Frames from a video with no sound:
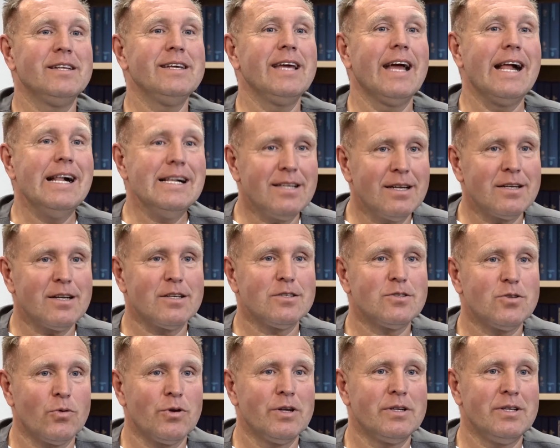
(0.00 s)
die Eltern
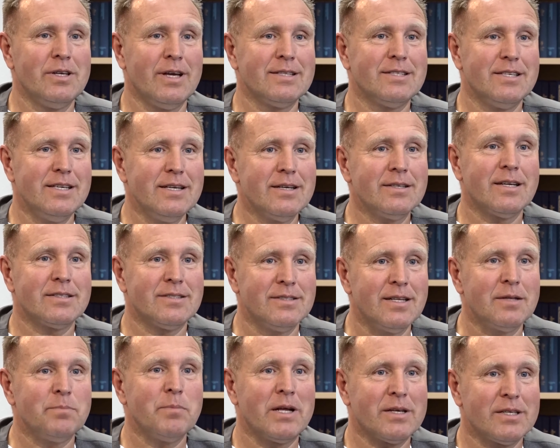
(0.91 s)
das oder die Erzieher das
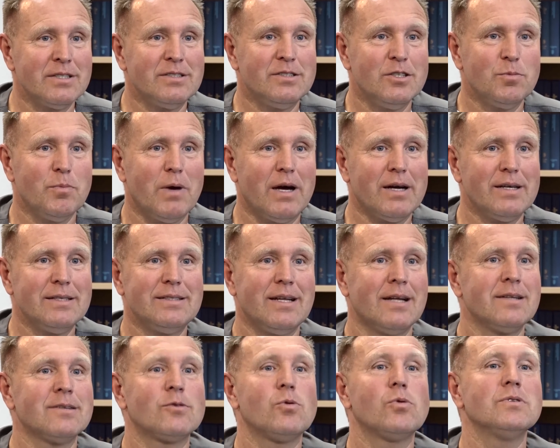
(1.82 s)
nicht mehr richtig machen,
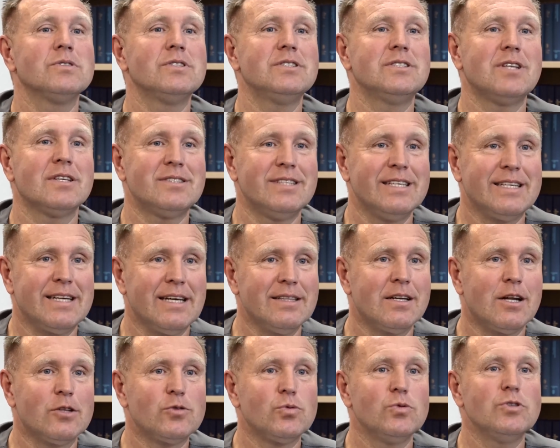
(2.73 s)
dann gucken sich das die
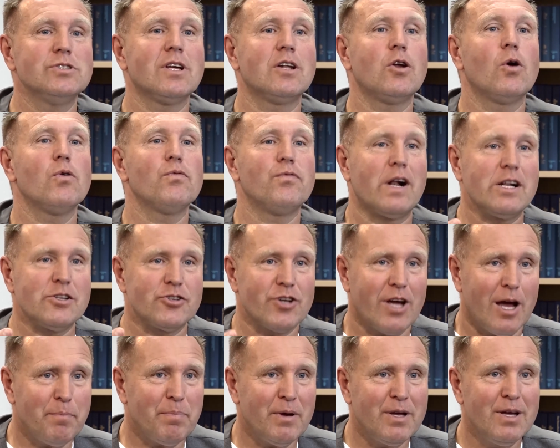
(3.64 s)
Kinder natürlich dann auch falsch
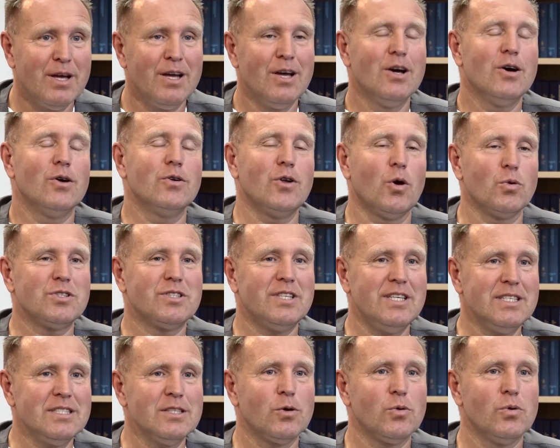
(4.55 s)
ab. Und aus
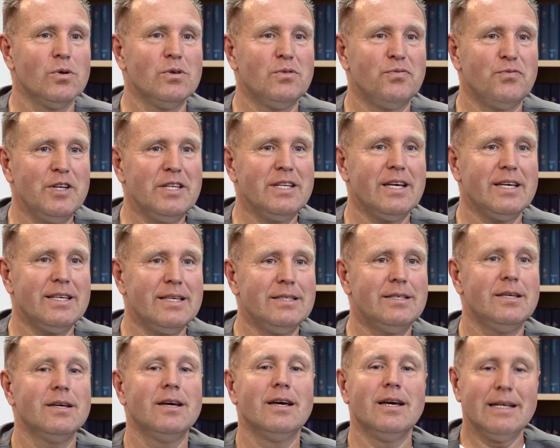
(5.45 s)
diesem Grund finde
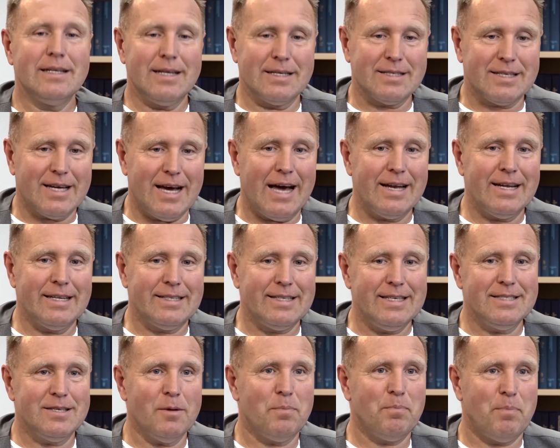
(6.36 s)
ich, dass gerade
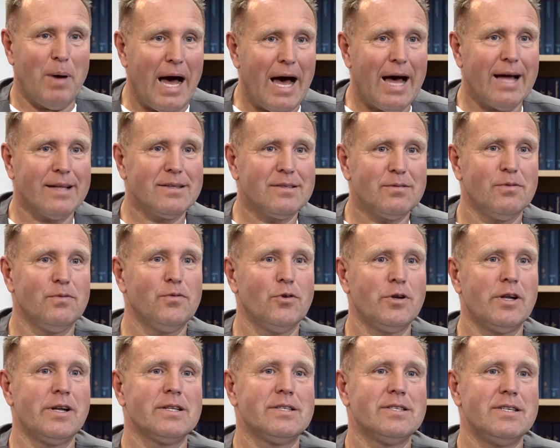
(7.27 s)
dieser Part von
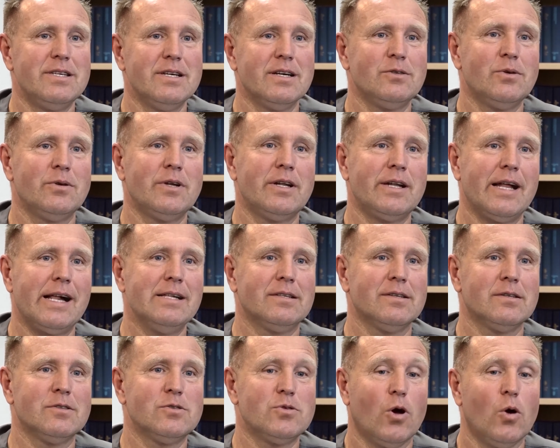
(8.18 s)
den Erzieherinnen und den
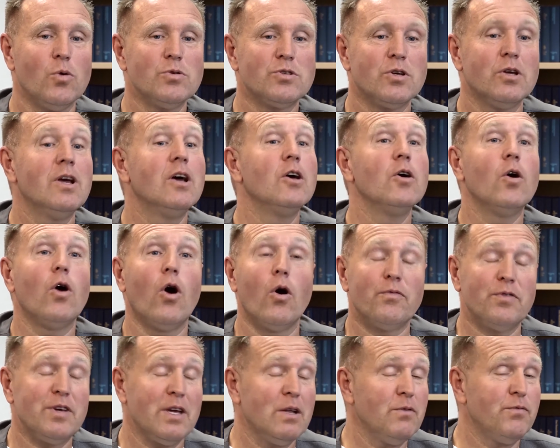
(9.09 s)
Eltern zu Hause
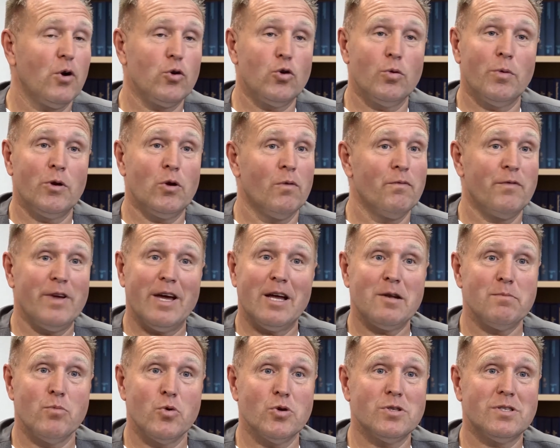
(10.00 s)
auf jeden Fall übernommen
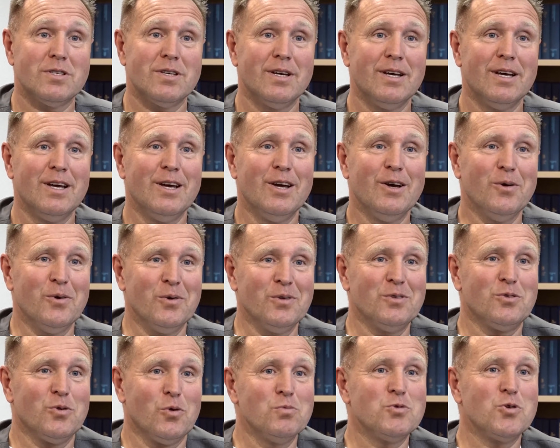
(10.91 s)
werden muss.
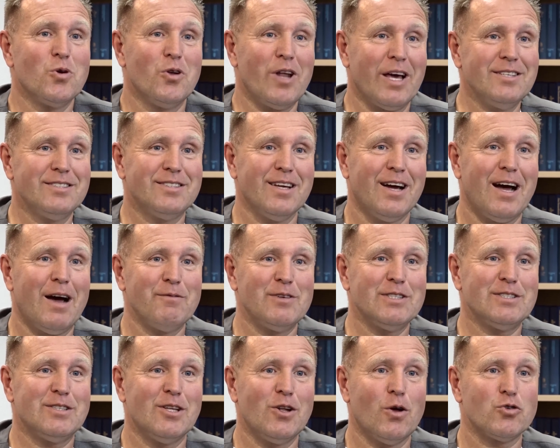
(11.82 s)
Und umso leichter haben
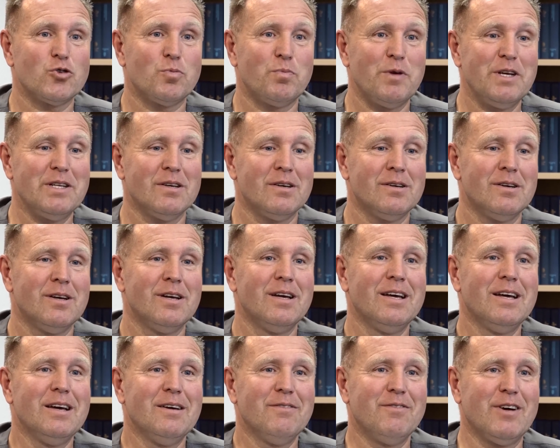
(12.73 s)
wir es dann auch später,
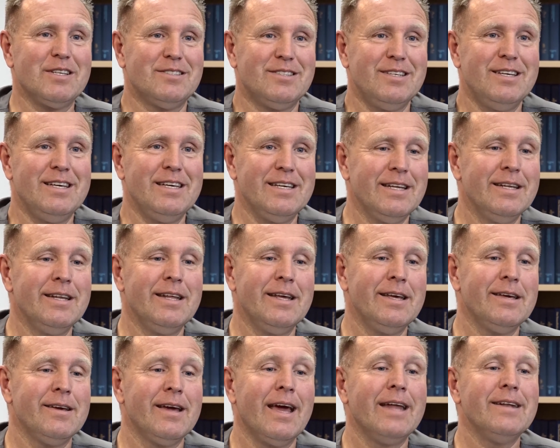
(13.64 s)
was die Hygiene,
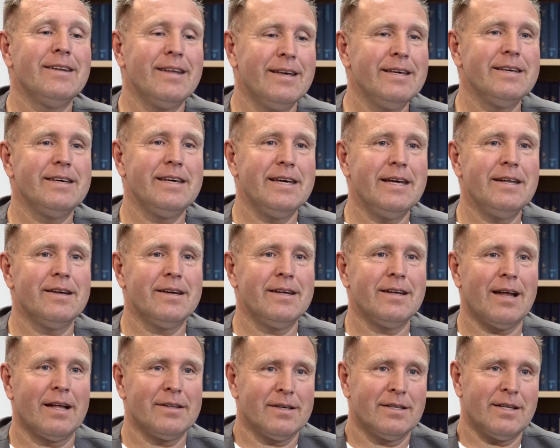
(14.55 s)
Händehygiene
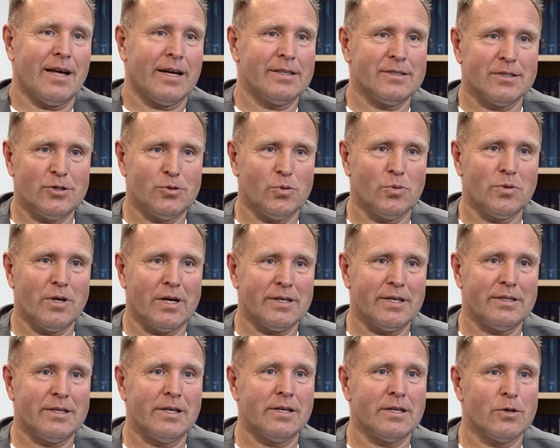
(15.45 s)
in anderen Einrichtungen
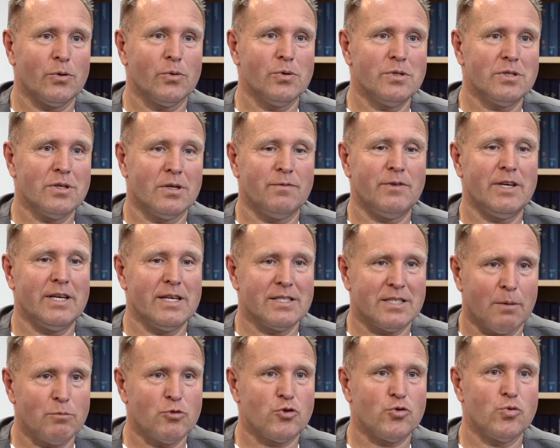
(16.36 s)
angeht, in den größeren wie
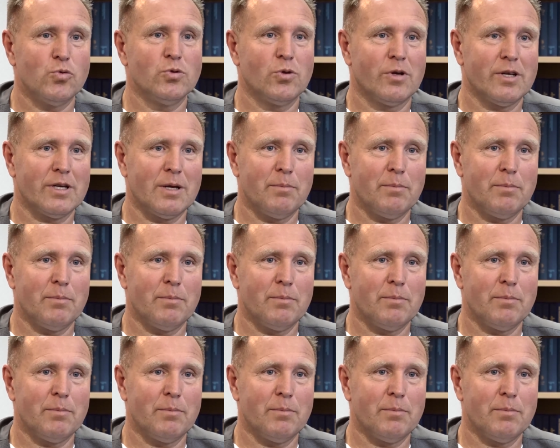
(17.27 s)
Gesamtschulen oder